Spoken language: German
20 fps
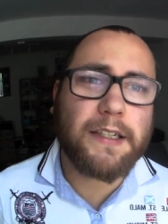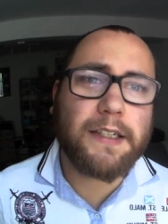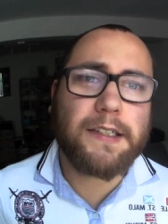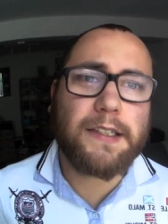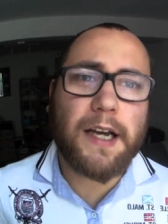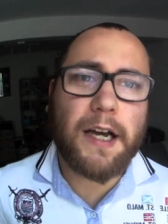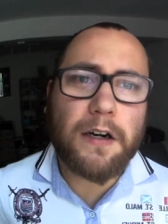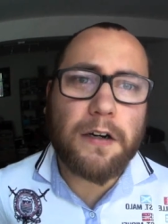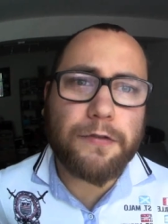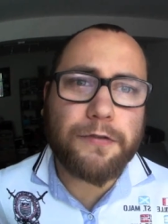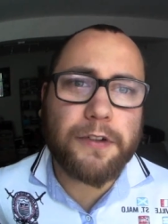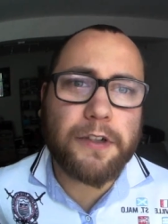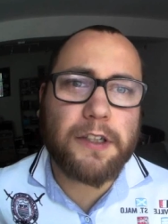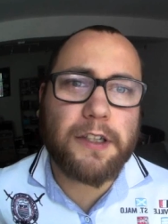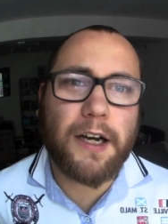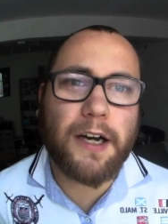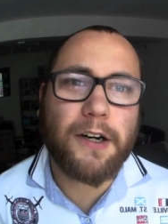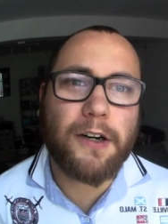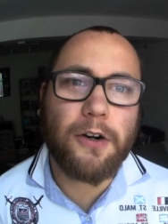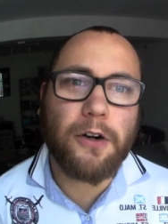ist
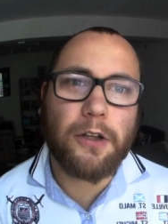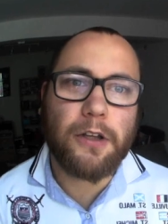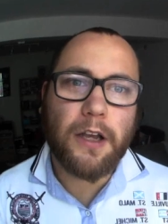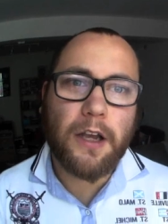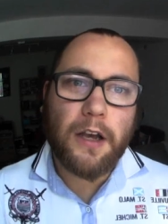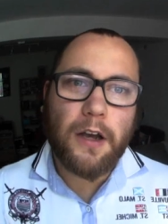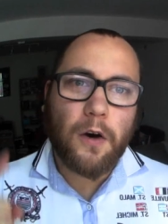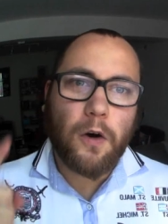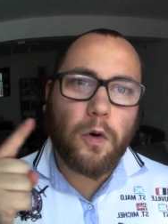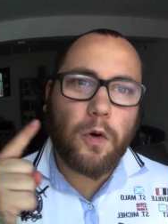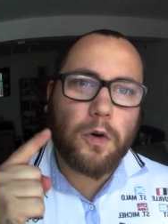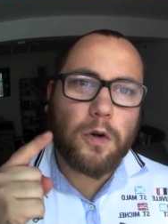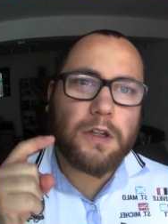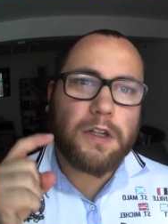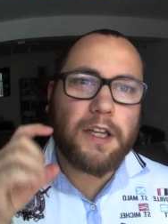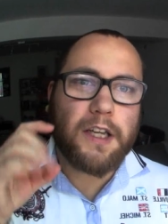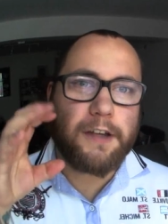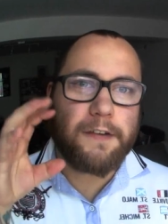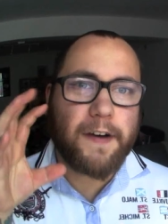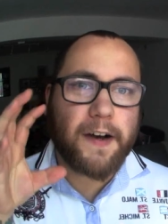aufgetaucht
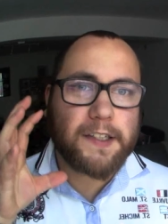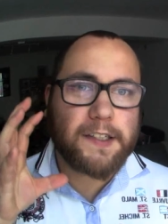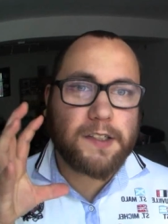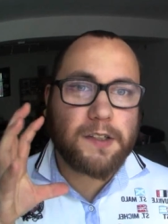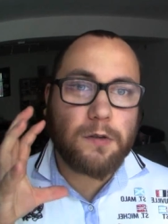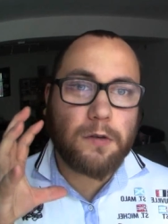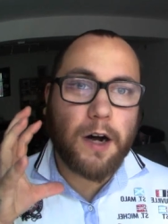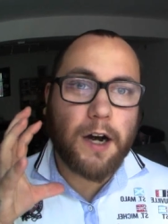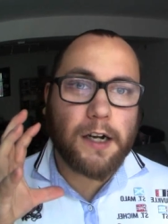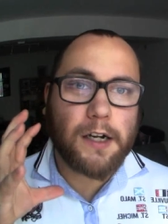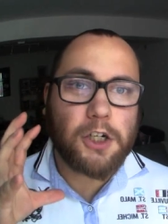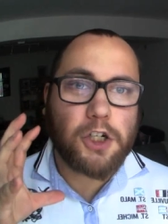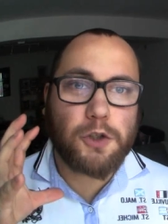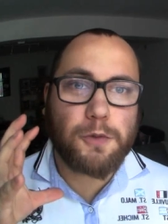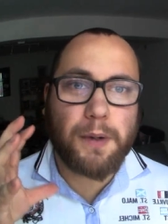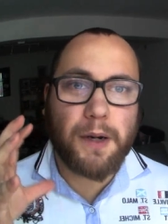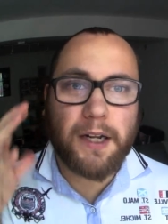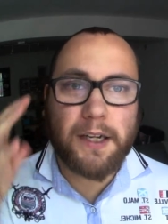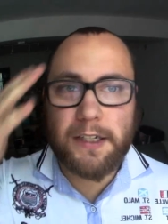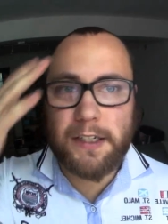und ich war so
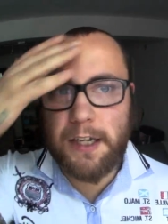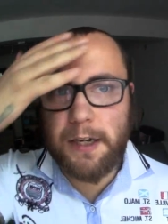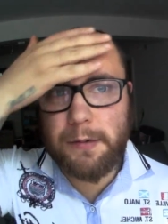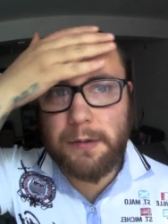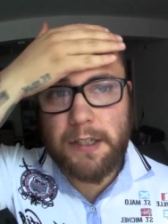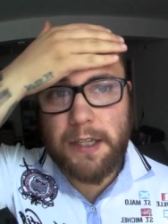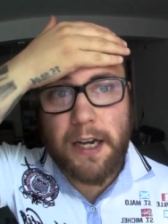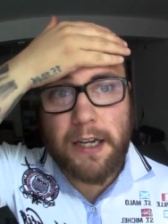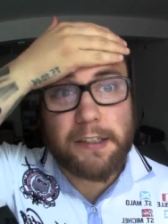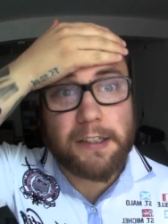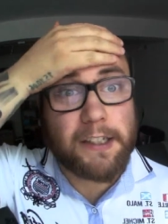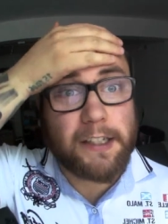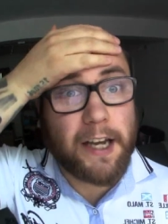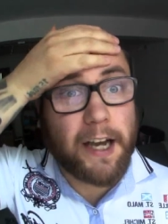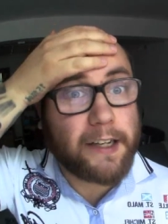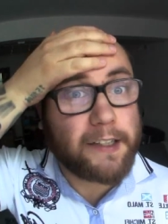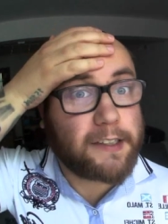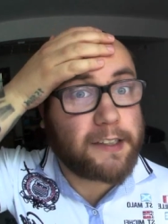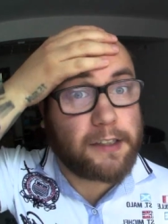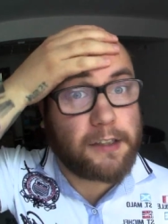angespannt, ich habe gedacht, ich
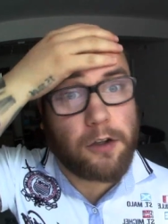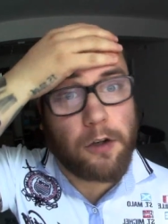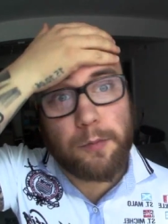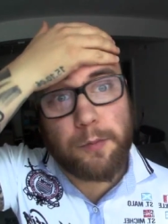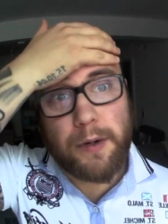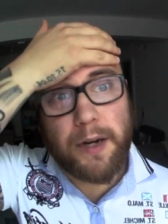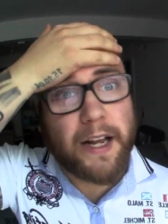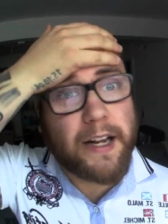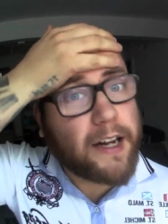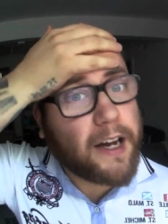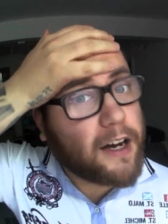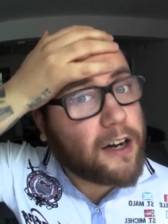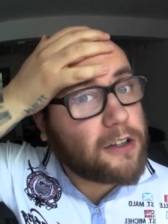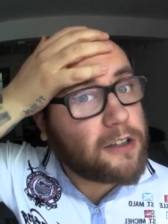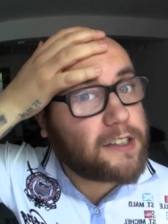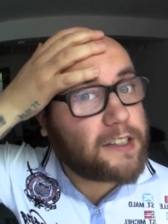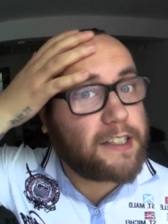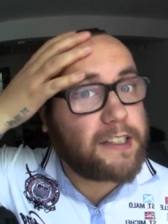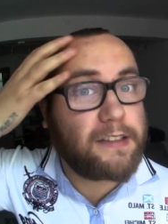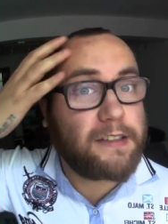raste komplett
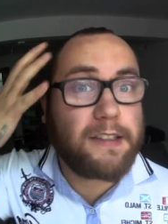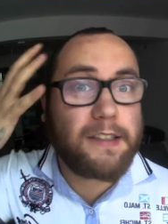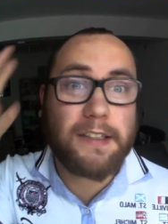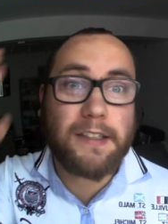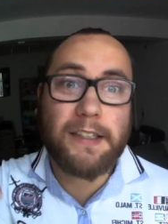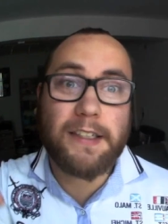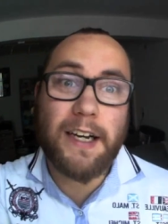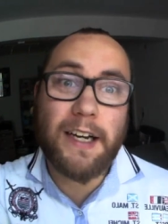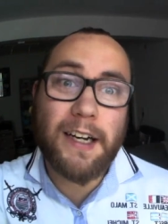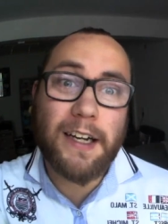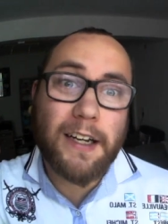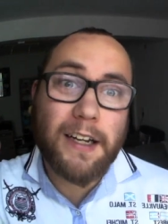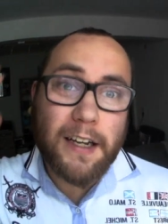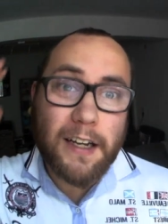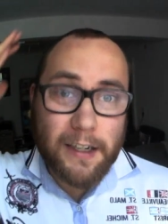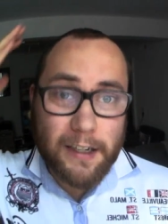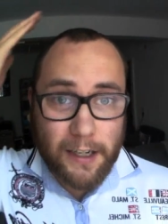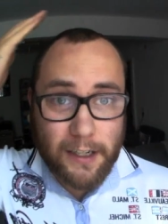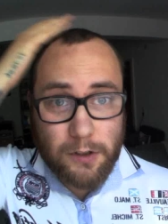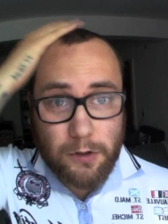aus, jetzt ist es da,
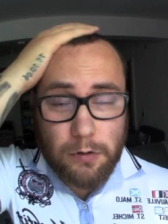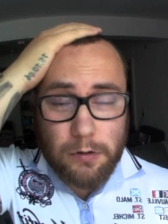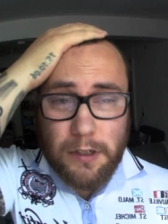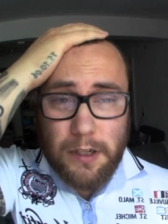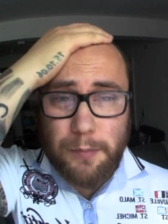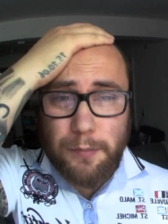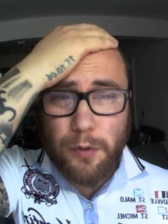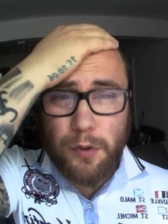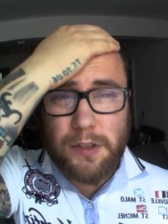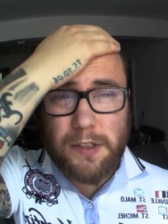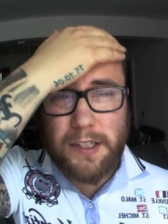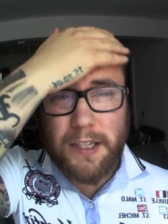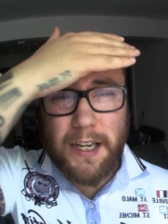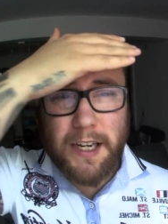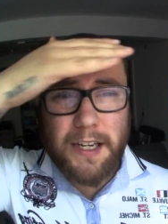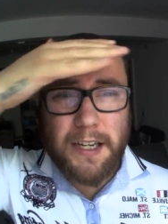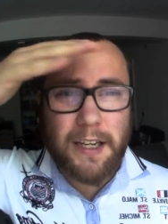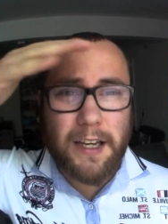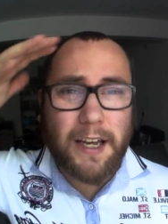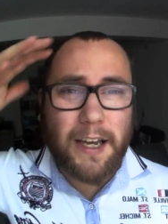das
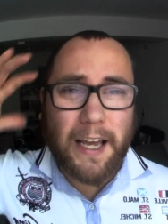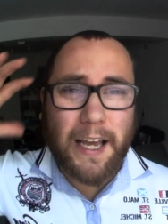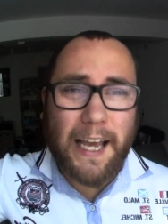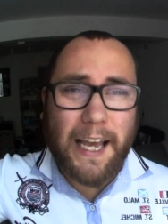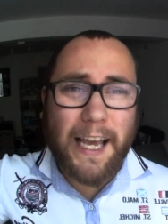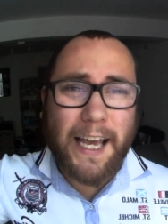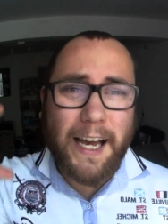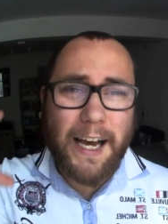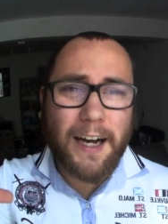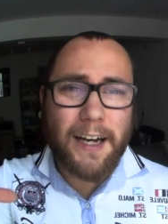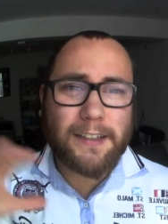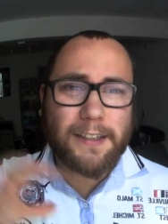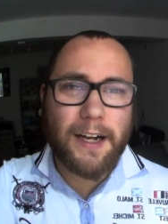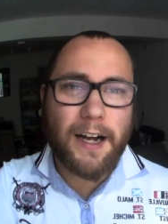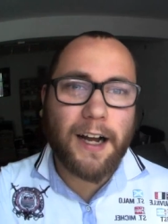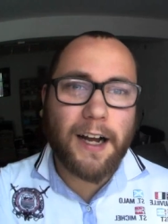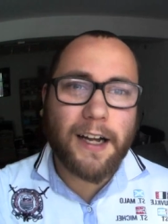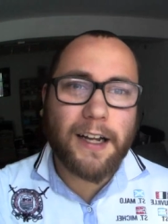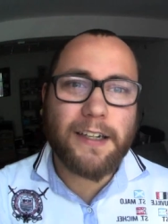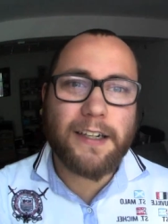100%
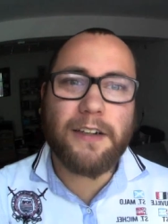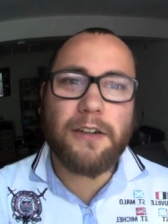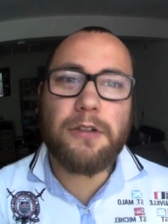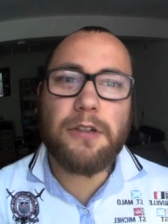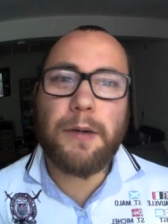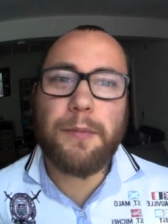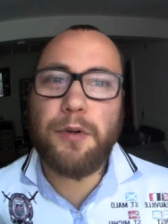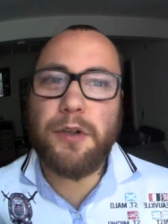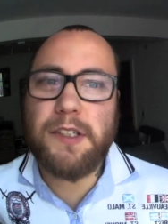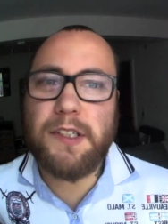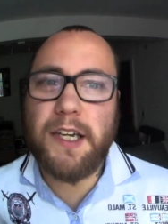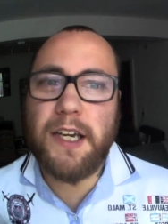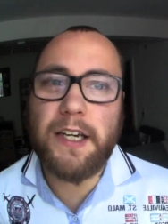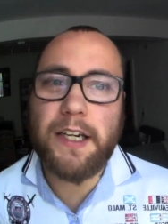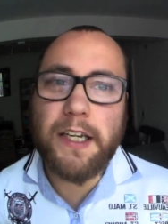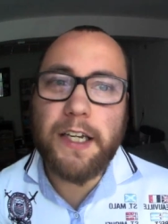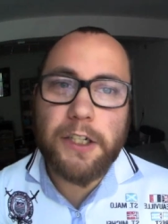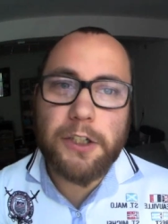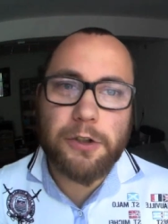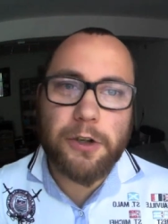Heatran, 100%
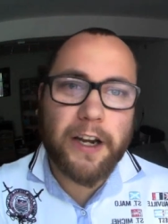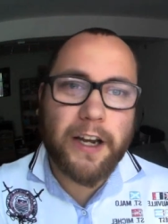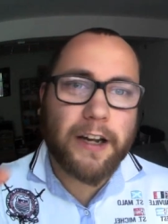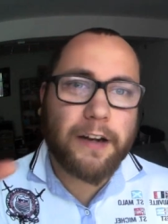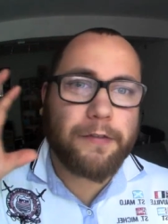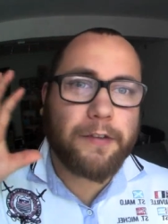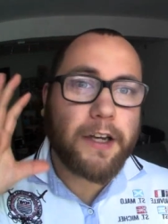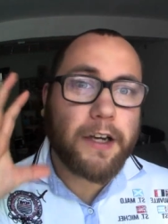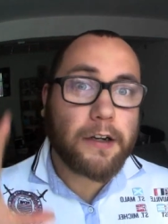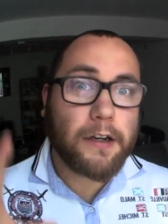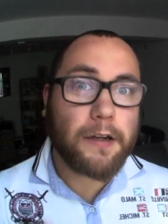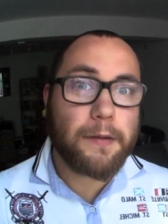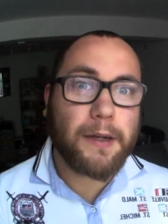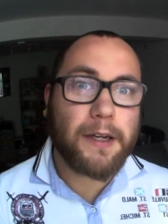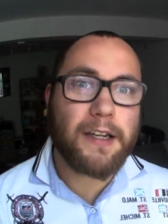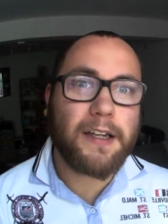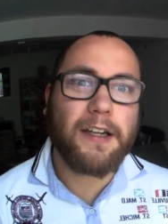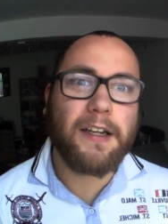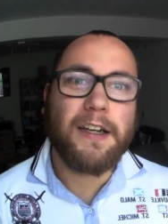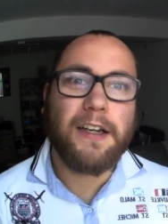Heatran, wie auch
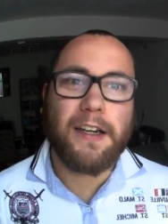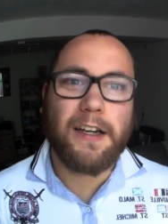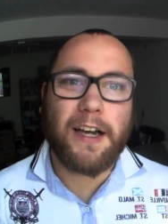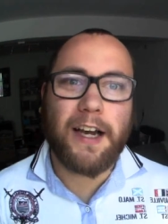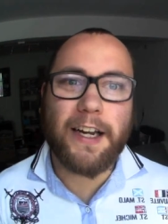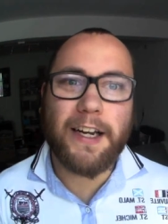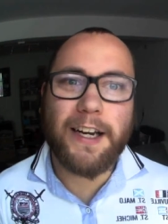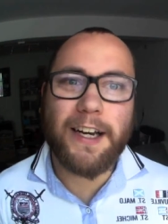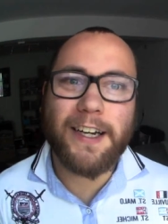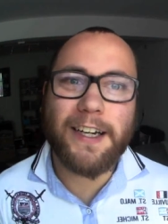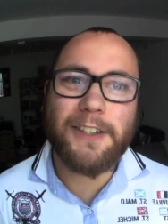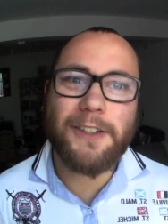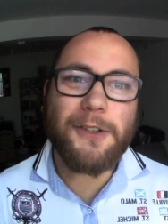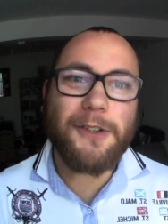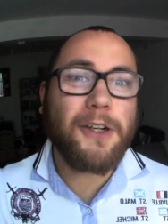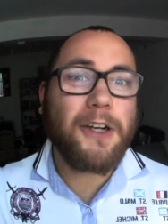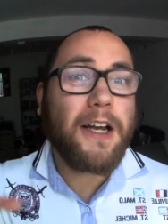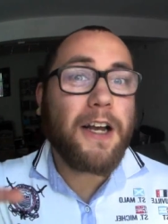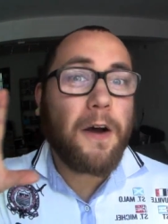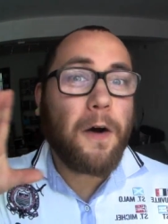immer, keine
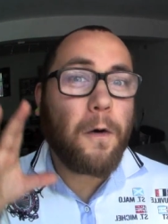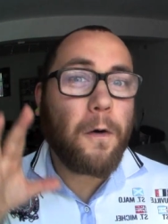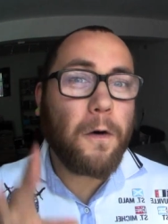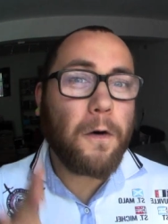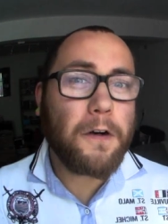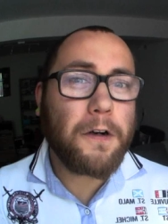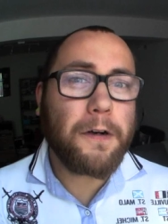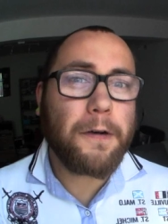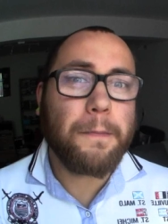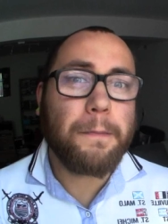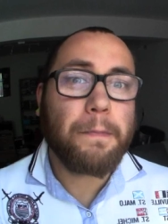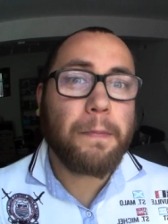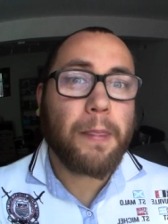Ahnung. Und